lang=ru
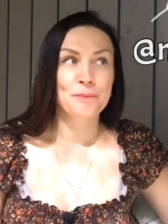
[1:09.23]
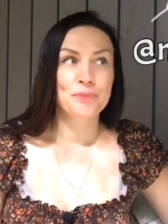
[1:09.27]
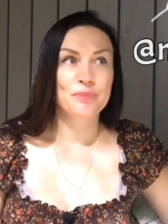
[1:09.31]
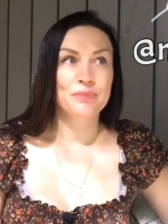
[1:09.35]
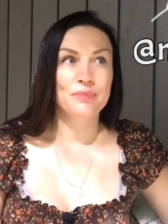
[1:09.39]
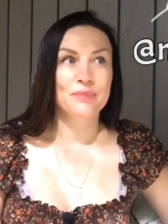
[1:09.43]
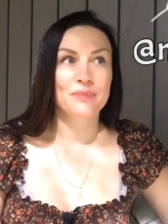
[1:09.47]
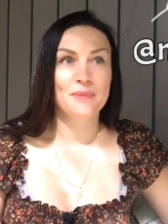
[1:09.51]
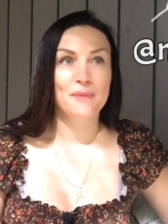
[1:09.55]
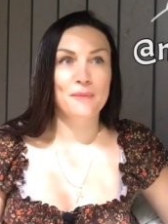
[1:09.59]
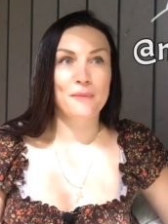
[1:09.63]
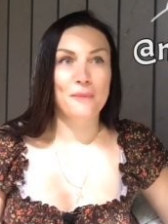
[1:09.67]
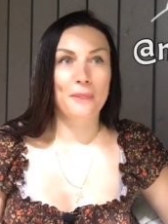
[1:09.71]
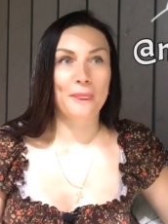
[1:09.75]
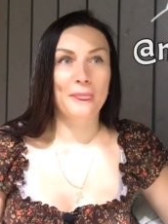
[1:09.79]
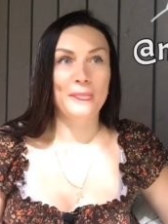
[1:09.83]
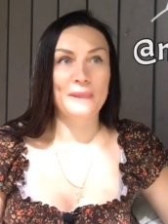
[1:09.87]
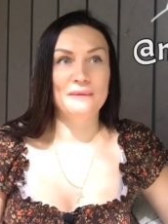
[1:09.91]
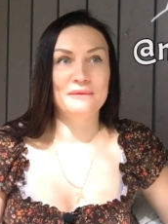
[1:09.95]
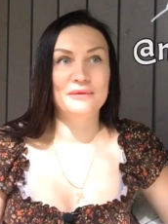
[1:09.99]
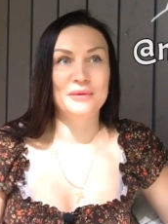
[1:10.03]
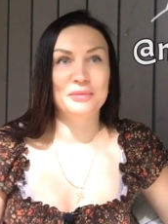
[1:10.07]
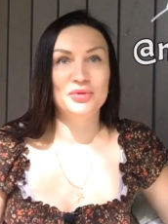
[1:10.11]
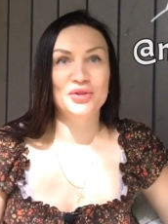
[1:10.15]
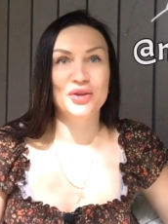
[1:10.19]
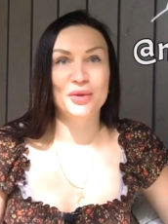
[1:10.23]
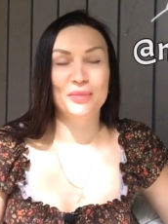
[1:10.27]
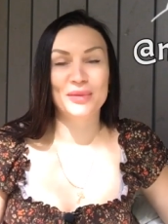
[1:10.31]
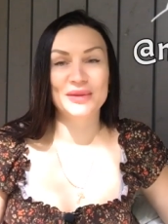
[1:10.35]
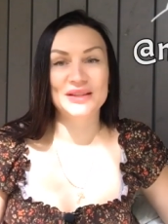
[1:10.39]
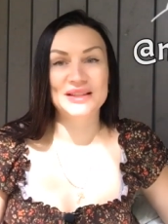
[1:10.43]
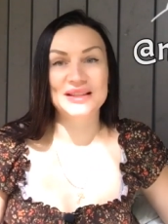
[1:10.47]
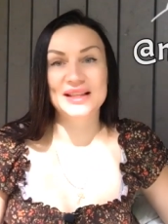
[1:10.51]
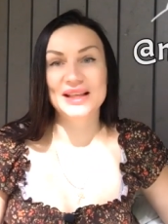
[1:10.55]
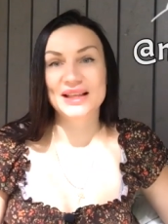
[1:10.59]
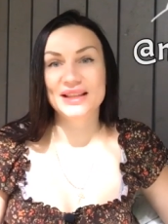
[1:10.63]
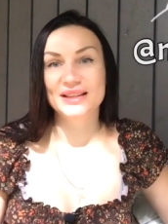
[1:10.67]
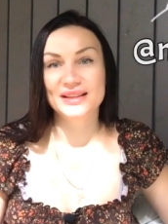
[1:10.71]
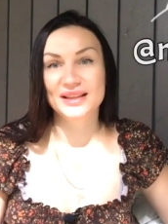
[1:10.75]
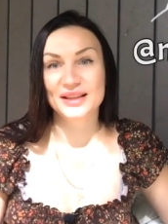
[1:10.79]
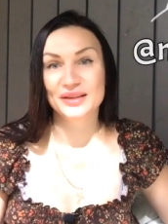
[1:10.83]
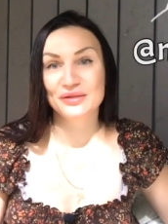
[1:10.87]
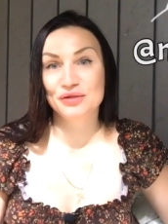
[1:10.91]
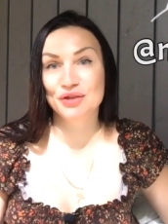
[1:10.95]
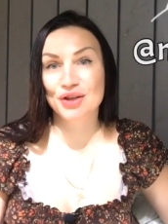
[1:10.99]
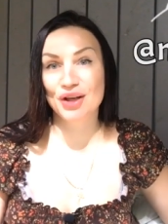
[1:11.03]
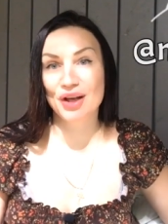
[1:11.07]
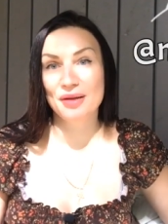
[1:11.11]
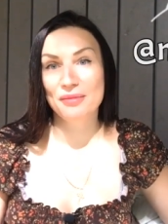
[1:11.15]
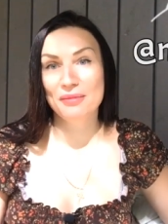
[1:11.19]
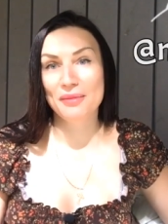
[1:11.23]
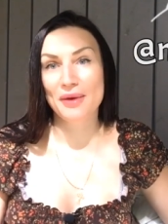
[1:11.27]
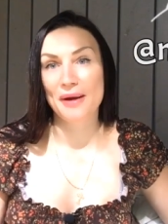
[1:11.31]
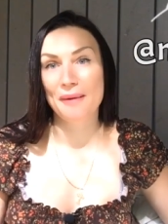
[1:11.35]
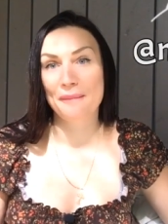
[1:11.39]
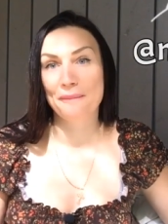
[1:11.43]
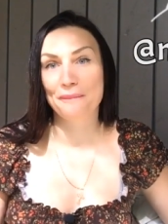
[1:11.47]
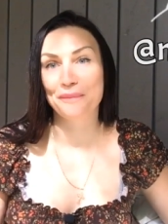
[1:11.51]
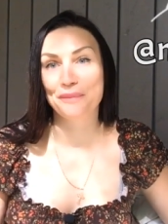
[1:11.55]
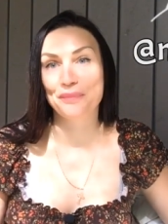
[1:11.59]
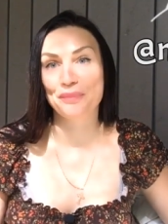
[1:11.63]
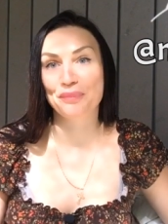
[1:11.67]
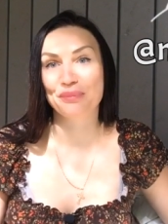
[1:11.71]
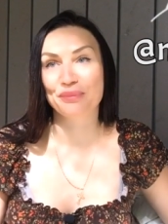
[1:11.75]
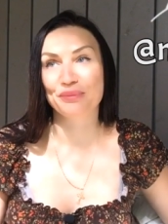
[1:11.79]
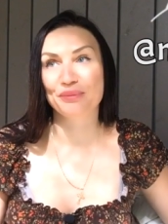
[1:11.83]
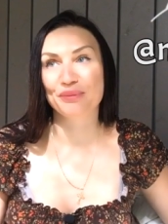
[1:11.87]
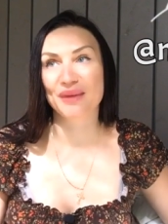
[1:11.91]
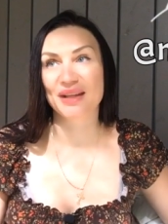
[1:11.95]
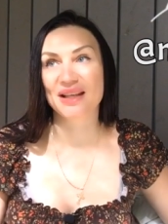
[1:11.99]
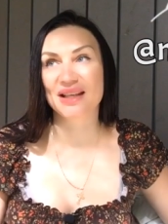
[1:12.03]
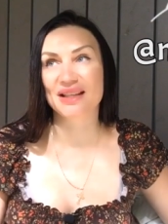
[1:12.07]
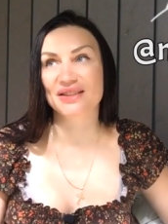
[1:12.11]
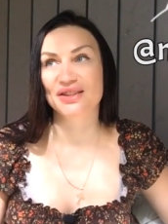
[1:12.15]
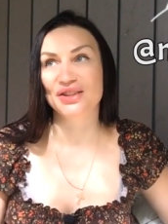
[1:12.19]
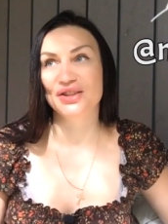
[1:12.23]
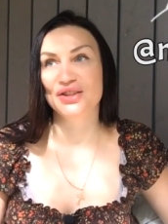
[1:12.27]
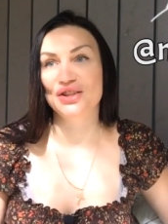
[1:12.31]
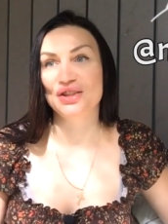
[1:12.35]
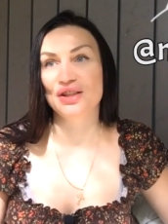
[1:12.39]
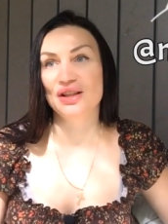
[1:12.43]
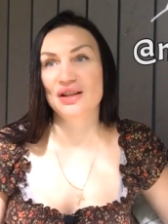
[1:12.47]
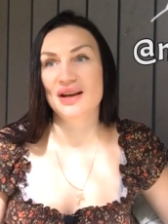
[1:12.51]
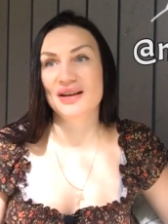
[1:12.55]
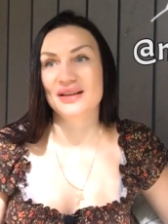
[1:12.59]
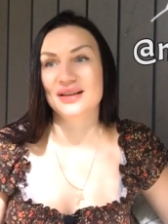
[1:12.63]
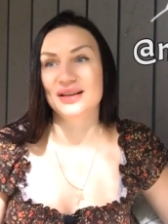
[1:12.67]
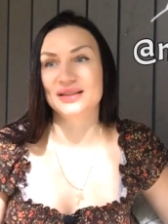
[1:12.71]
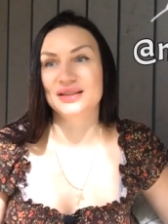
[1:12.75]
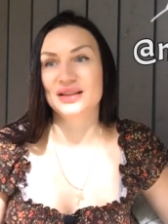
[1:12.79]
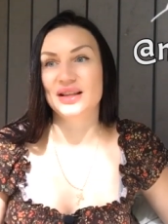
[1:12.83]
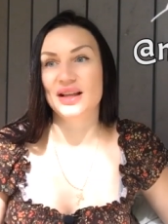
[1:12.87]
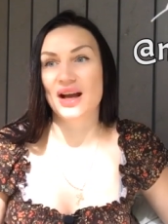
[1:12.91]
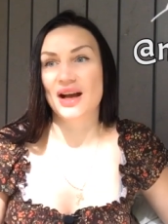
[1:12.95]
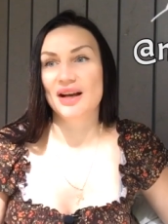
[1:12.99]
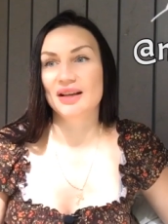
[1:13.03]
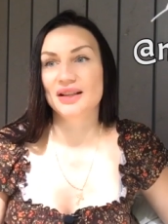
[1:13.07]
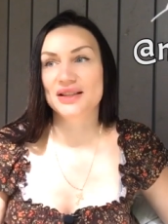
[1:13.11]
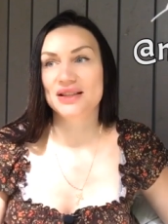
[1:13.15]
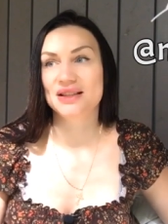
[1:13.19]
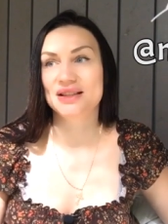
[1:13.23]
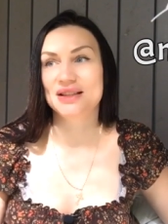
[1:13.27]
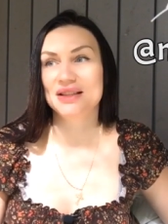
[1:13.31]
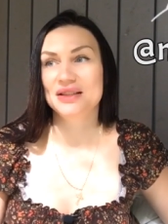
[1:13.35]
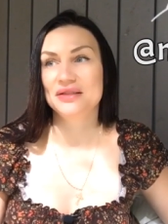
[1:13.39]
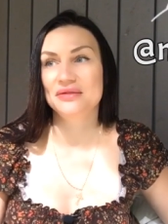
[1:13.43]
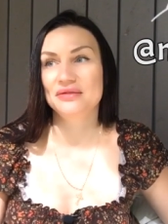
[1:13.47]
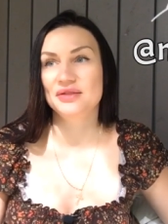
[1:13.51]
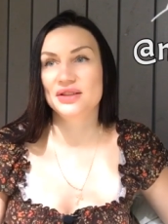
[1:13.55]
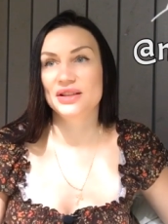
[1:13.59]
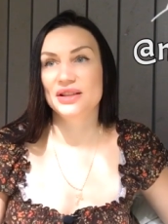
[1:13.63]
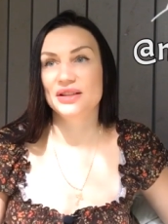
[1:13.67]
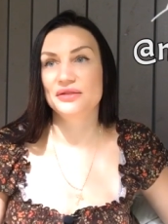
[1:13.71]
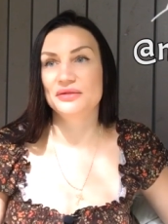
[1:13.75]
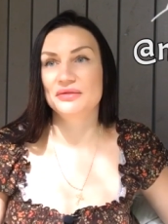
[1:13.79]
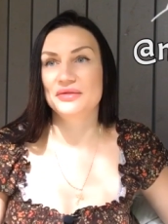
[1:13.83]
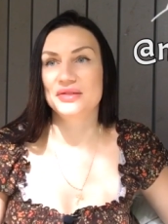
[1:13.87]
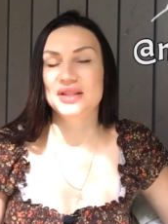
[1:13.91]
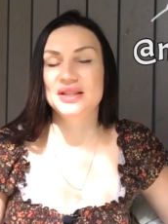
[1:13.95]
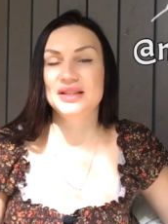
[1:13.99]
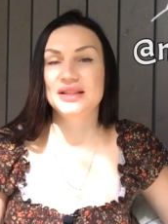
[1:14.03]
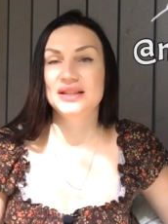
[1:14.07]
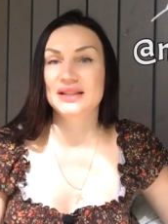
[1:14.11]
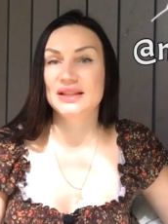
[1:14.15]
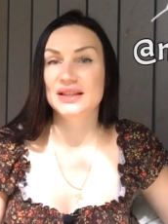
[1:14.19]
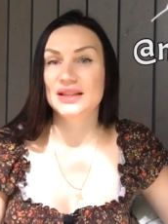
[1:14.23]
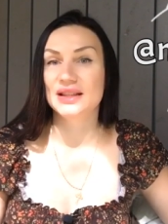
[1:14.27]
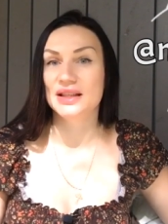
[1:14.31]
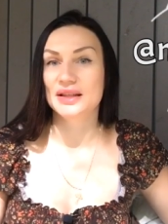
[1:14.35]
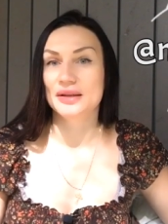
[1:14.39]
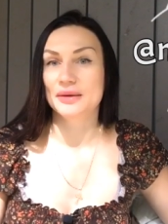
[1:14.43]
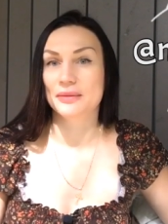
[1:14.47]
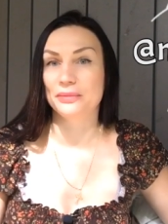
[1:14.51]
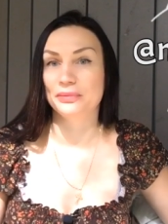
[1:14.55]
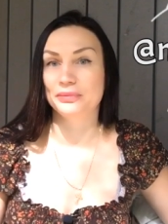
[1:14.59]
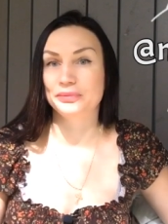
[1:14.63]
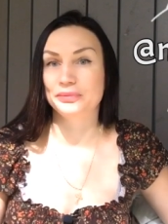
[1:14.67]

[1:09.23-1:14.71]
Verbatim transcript: Вообще последнее время я начала как-то активнее вести